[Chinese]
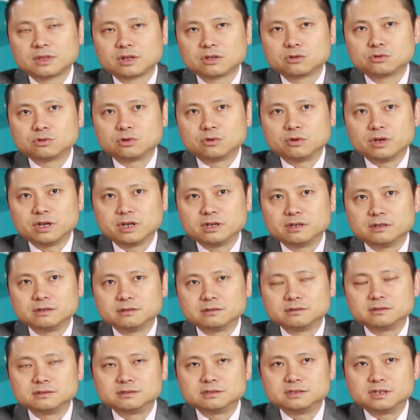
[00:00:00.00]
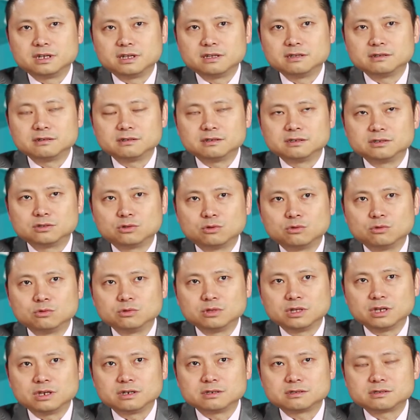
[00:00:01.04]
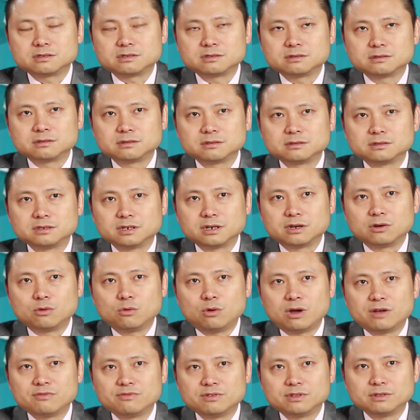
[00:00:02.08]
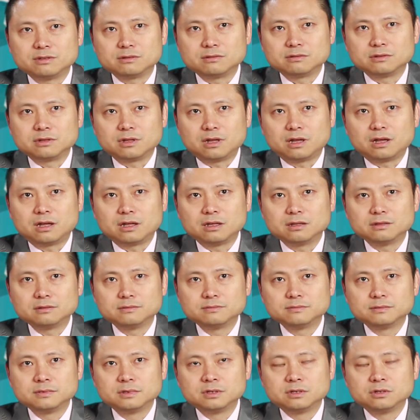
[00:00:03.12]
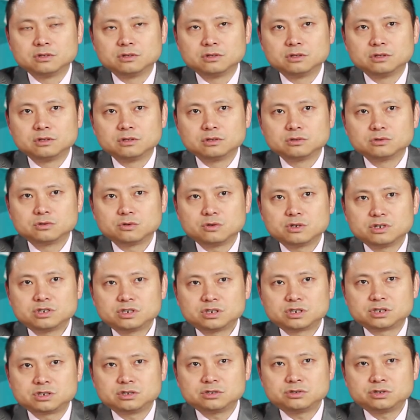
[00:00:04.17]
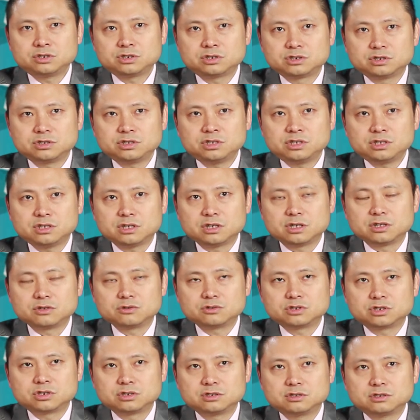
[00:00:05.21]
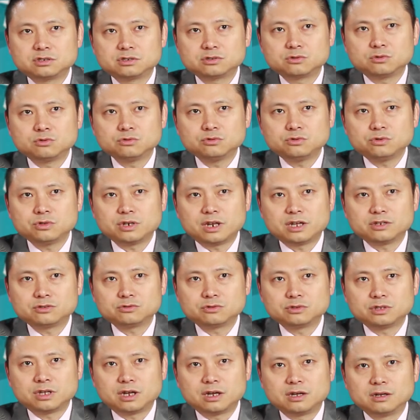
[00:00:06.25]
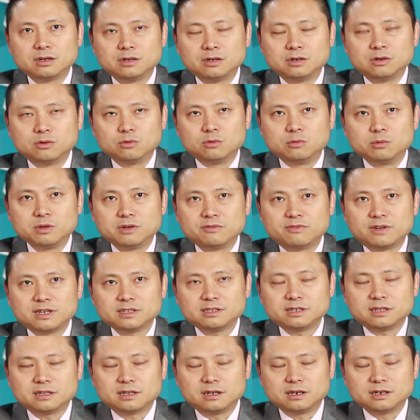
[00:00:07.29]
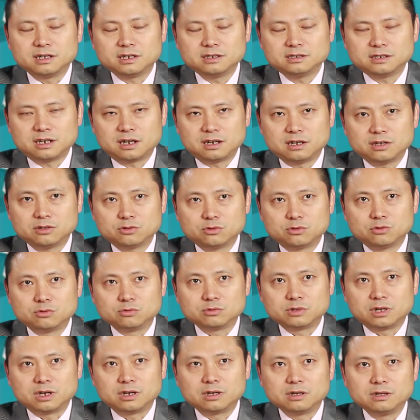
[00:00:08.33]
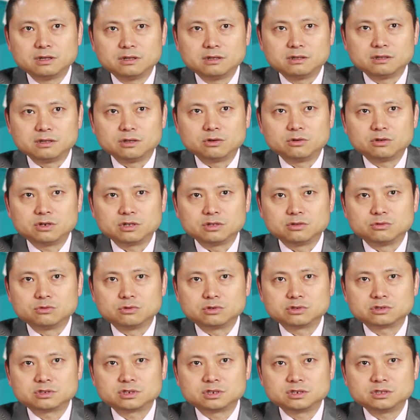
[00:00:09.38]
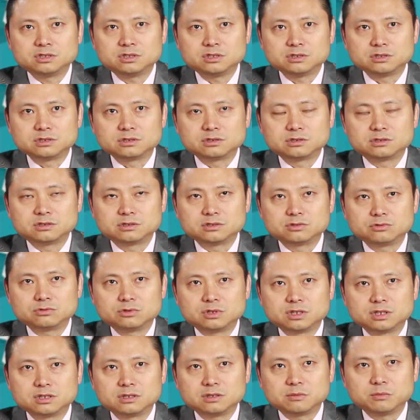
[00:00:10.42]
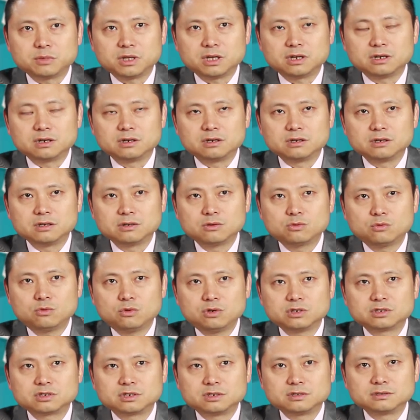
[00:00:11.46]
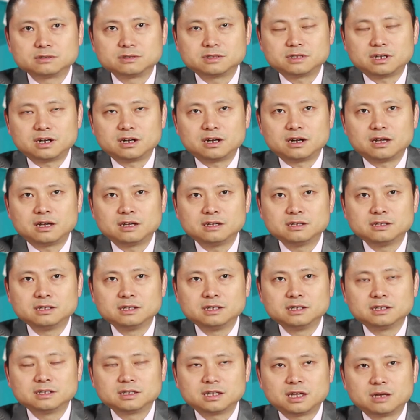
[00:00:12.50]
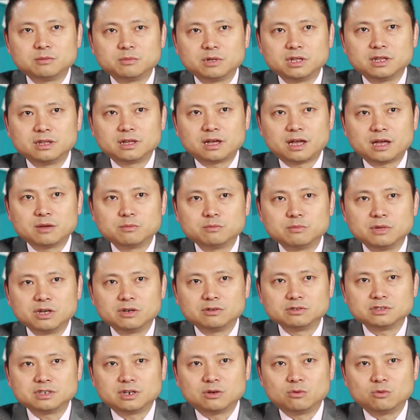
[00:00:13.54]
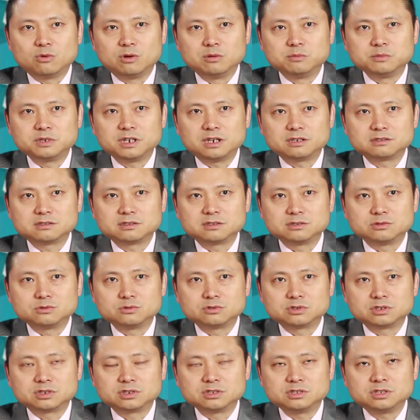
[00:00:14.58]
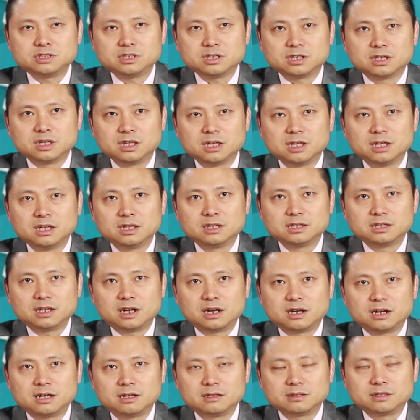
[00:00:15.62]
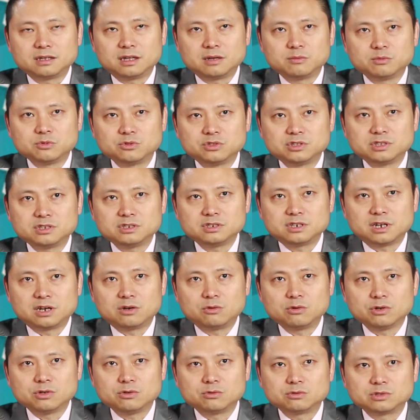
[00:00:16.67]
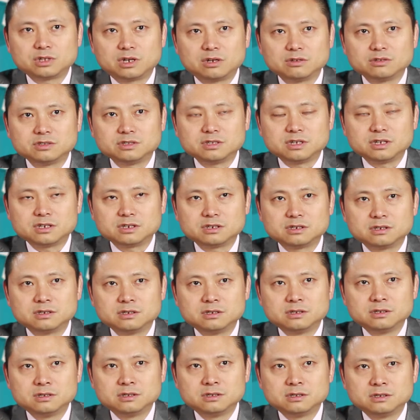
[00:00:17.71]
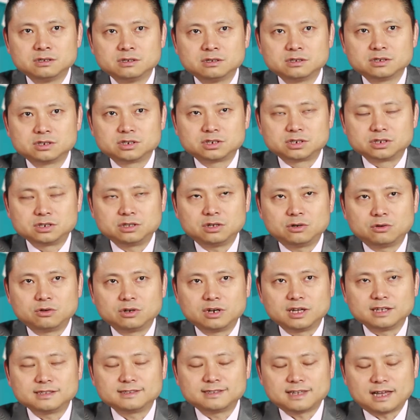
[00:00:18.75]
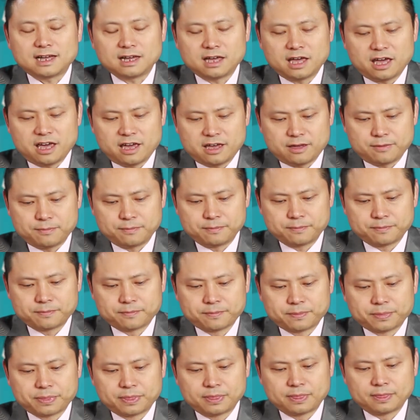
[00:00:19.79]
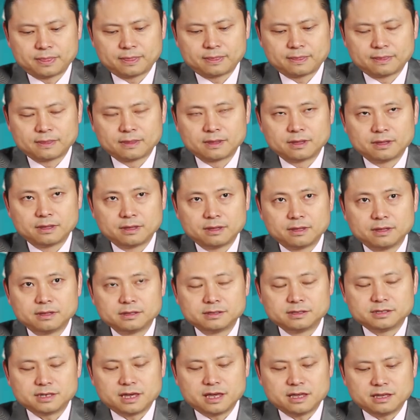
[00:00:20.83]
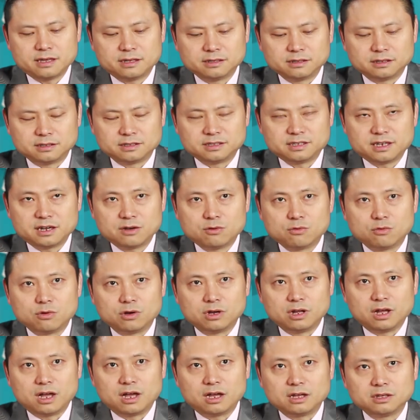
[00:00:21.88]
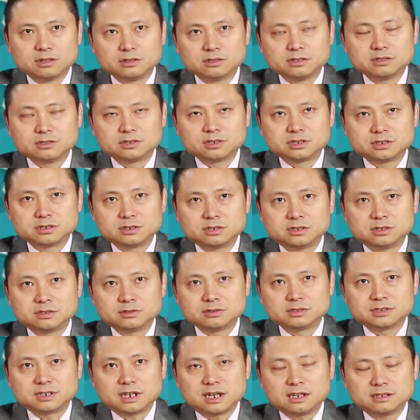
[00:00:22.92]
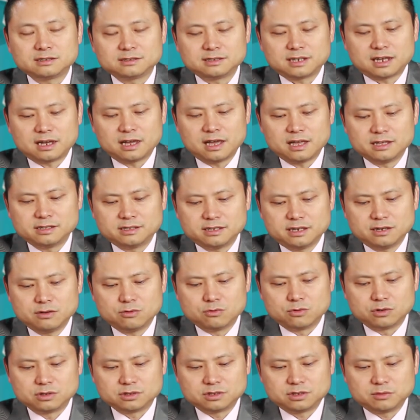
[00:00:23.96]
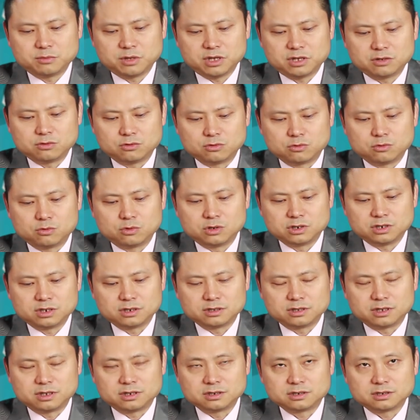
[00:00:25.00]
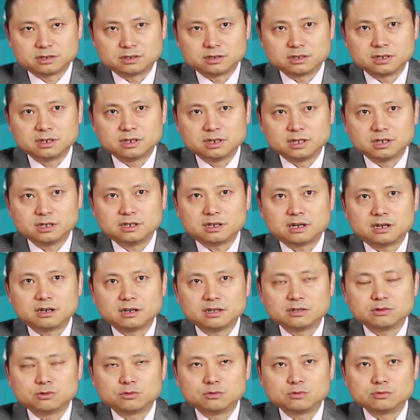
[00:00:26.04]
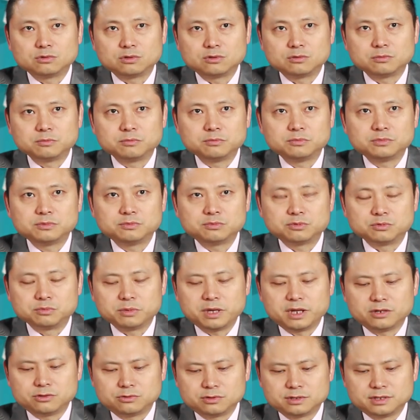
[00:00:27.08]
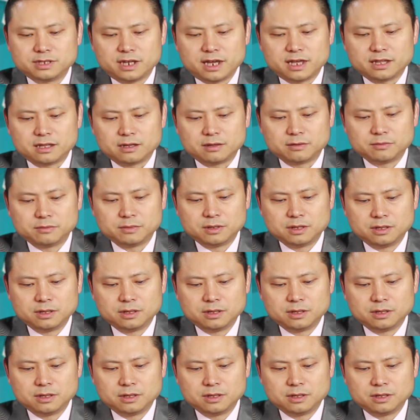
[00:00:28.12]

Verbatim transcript: 作为人和动物的一个是这个划分啊，作为石石器，也就石制工具来说呢，我们也发现呢，灵长类动物呢，也有很多石器制作的这么一个过程。当然了，他们还没有像我们这样使用石器。但是呢，他们经常会用到一些石头来砸开坚硬的坚果啊，实际砸砸开坚果这么一种过程呢，是灵长类动物呢普遍存在的。